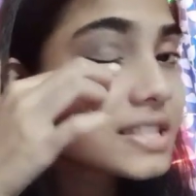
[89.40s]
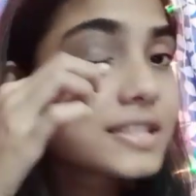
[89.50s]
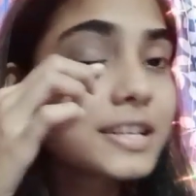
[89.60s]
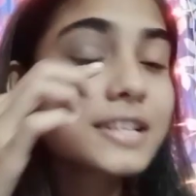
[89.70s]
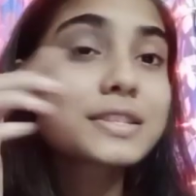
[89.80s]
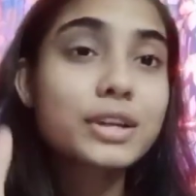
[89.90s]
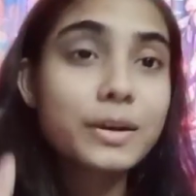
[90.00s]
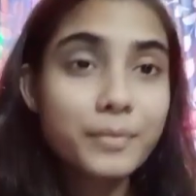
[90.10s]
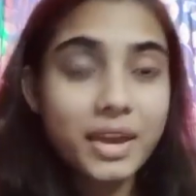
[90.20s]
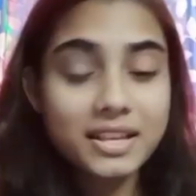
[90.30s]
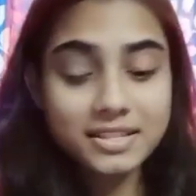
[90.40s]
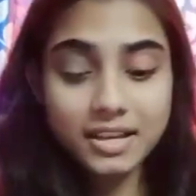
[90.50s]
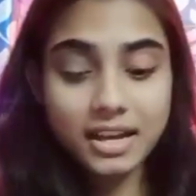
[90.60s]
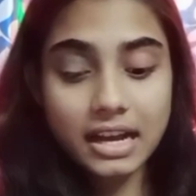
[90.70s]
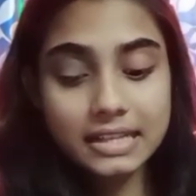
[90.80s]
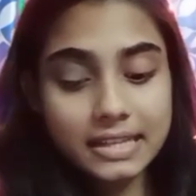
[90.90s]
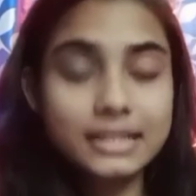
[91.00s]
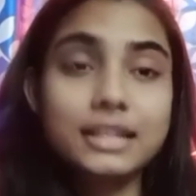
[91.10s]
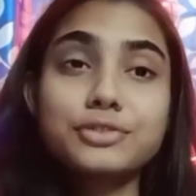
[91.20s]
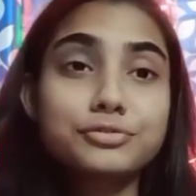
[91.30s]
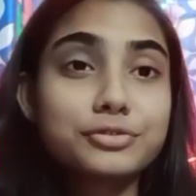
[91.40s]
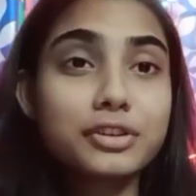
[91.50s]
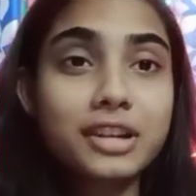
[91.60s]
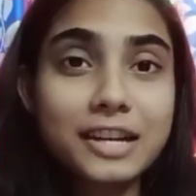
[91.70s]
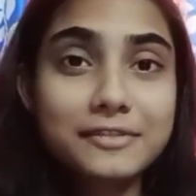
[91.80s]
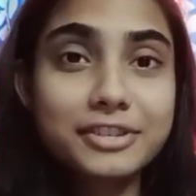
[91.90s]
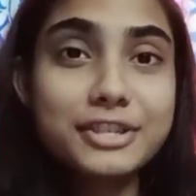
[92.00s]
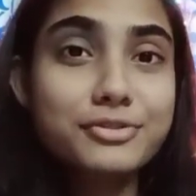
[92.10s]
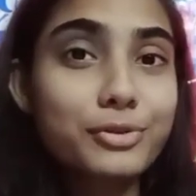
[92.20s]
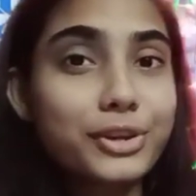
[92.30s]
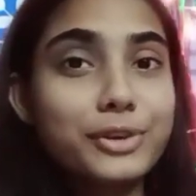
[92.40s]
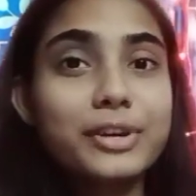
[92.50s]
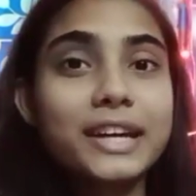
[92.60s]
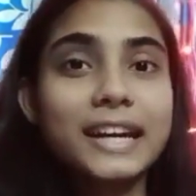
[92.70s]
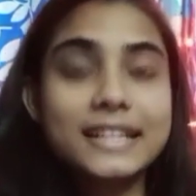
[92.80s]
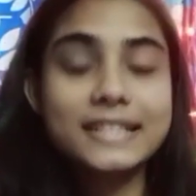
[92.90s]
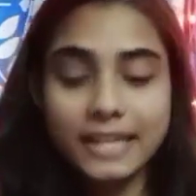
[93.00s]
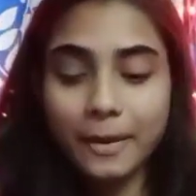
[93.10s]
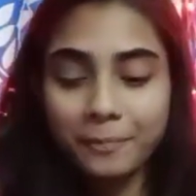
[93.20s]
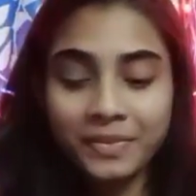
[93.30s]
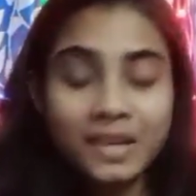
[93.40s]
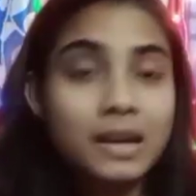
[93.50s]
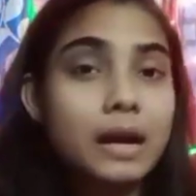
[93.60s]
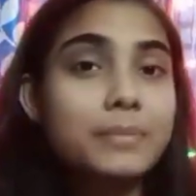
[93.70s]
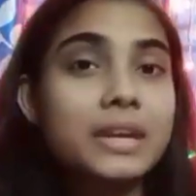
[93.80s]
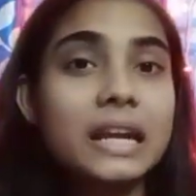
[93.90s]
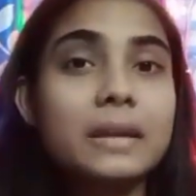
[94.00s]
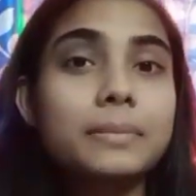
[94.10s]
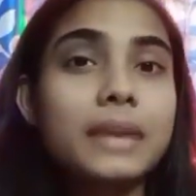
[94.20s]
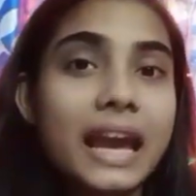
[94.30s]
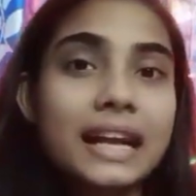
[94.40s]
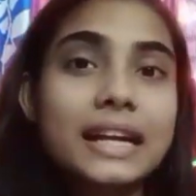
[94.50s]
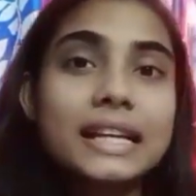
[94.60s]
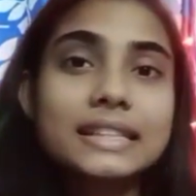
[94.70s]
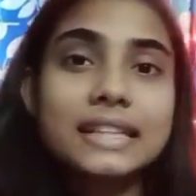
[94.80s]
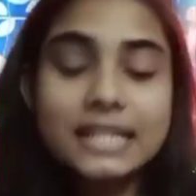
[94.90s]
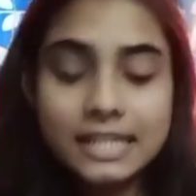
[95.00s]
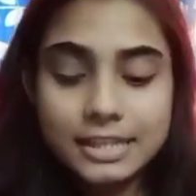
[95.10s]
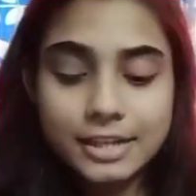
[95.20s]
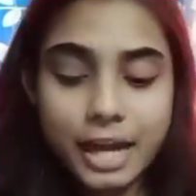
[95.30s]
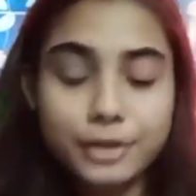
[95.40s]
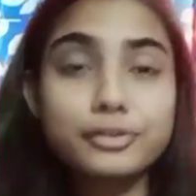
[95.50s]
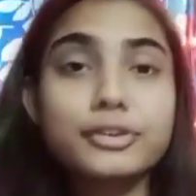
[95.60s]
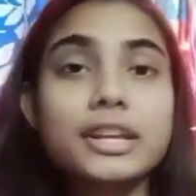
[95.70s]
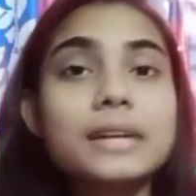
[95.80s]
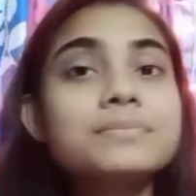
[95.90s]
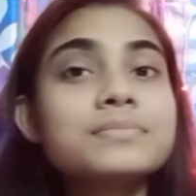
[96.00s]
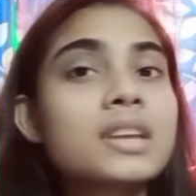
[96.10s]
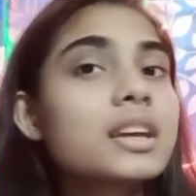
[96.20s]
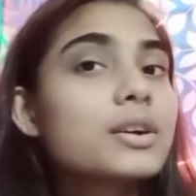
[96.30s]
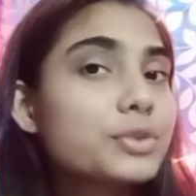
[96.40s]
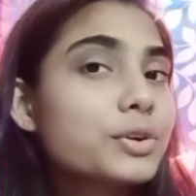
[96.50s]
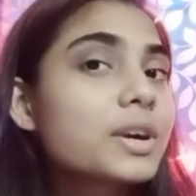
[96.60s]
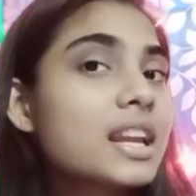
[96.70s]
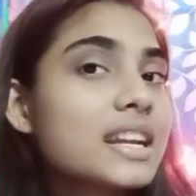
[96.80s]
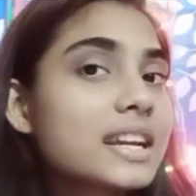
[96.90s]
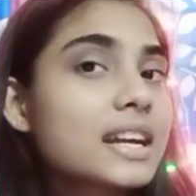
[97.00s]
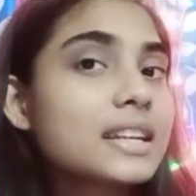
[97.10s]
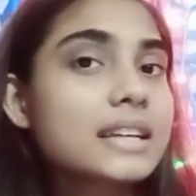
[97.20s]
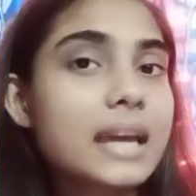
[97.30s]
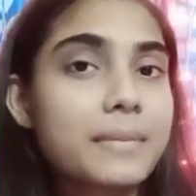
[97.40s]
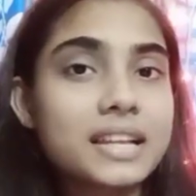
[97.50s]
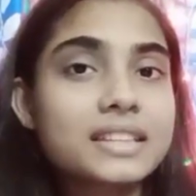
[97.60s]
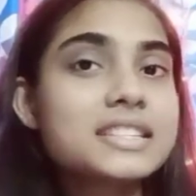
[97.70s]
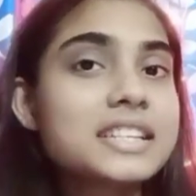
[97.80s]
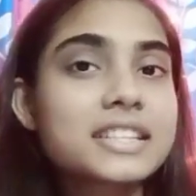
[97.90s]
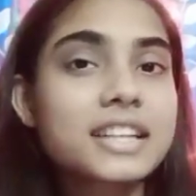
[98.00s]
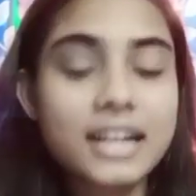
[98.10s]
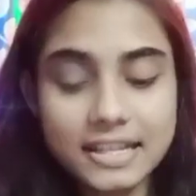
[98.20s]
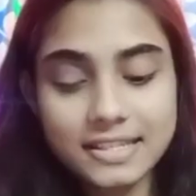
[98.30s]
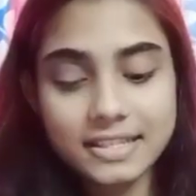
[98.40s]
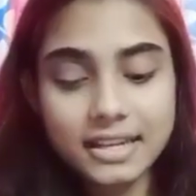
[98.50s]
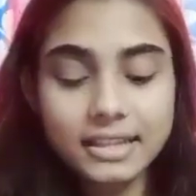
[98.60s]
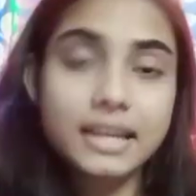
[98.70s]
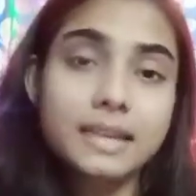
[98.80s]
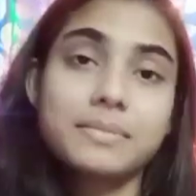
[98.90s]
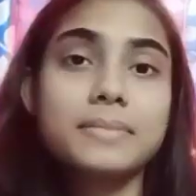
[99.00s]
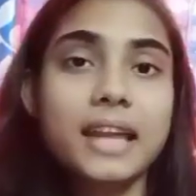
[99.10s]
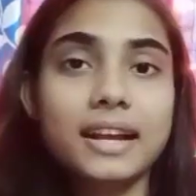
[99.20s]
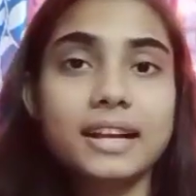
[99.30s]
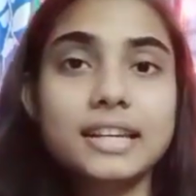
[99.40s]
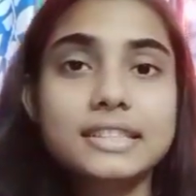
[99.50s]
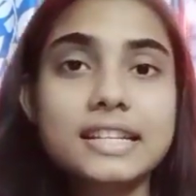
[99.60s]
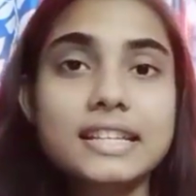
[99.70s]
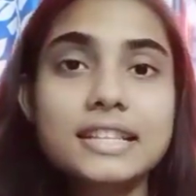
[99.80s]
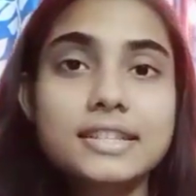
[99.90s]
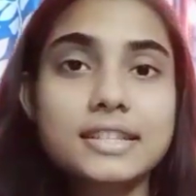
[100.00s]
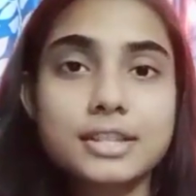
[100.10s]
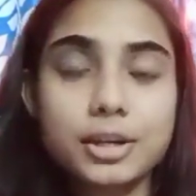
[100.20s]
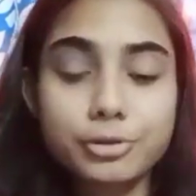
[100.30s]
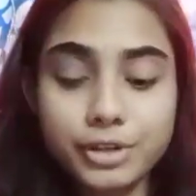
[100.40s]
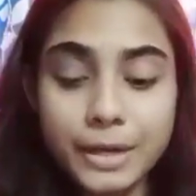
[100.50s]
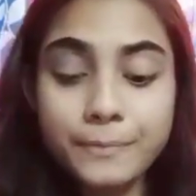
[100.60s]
জাস্ট অ্যামেজিং গাইস একটা সুন্দর কাটক্রিজ তৈরি হয়ে গেছে আমি এখানে ব্ল্যাক কালারটা নিয়ে ট্রাই করলাম অন্য কালার এখানে ক্যামেরাতে ঠিকঠাক আসছে না তাই আমি ব্ল্যাক কালারটা নিয়ে চেষ্টা করলাম